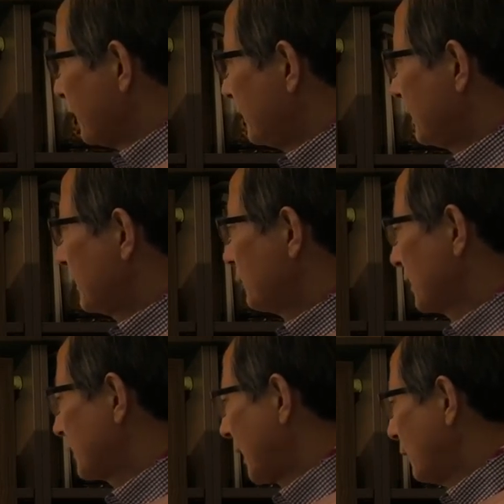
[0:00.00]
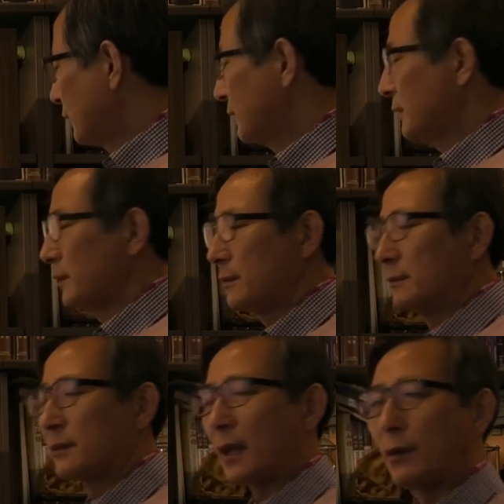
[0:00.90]
이 우리가
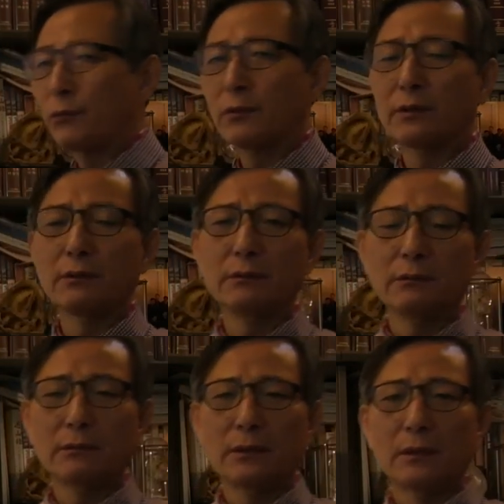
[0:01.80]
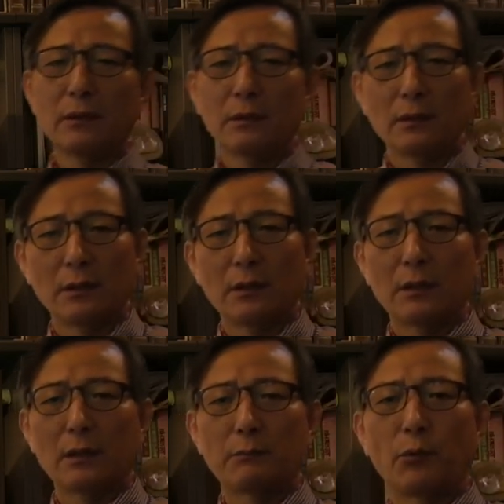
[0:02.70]
대우는 대우는
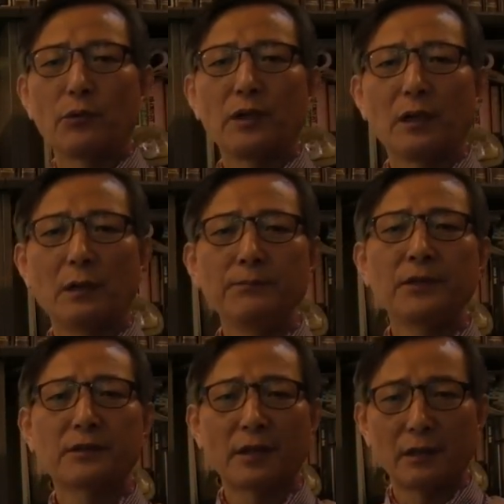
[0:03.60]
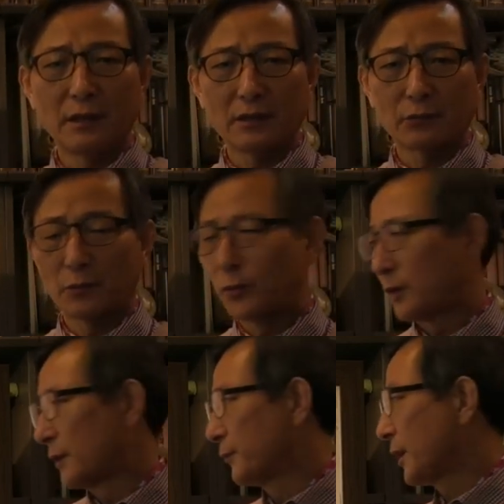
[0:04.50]
본인의 업력식인 무 기점으로
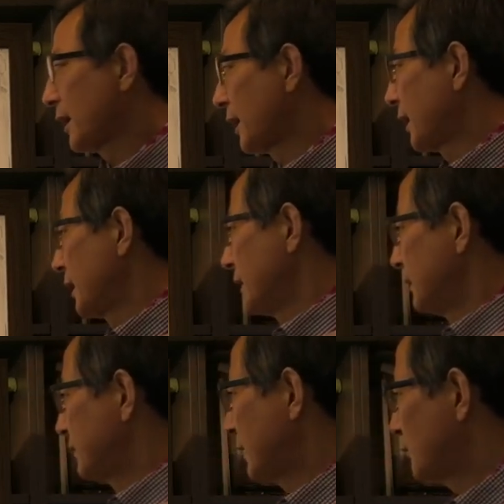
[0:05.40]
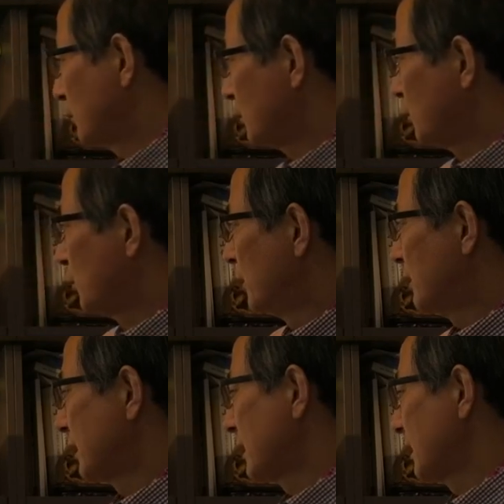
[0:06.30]
보기 때문에 이 사주는
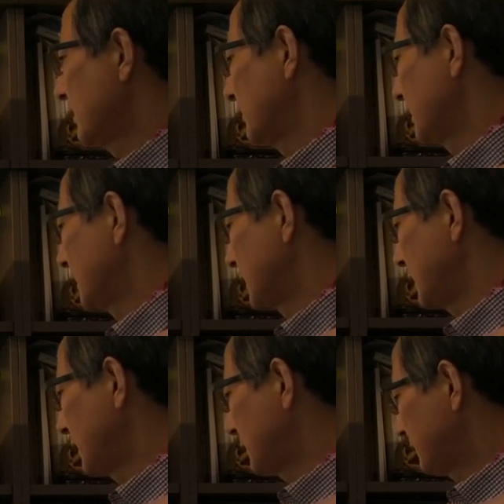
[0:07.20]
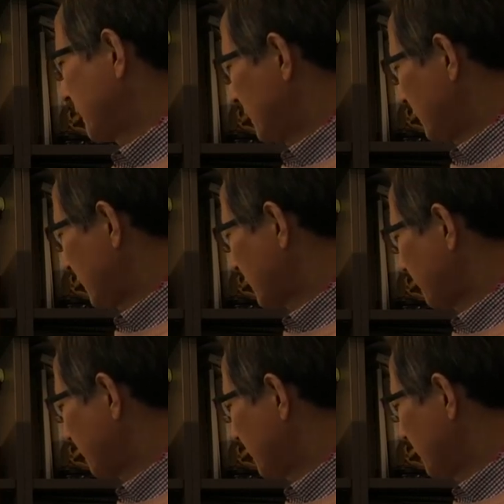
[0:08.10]
유월이잖아요. 그러니까 이게
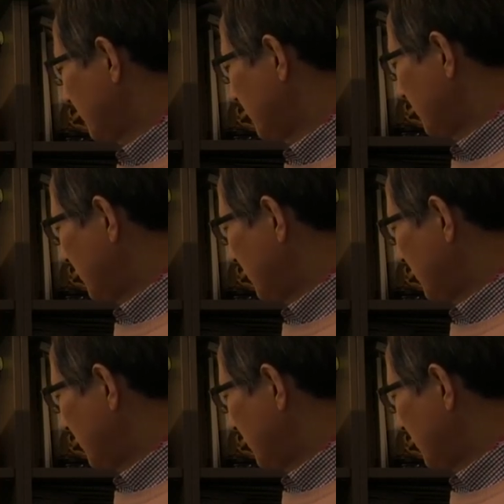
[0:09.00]
13살부터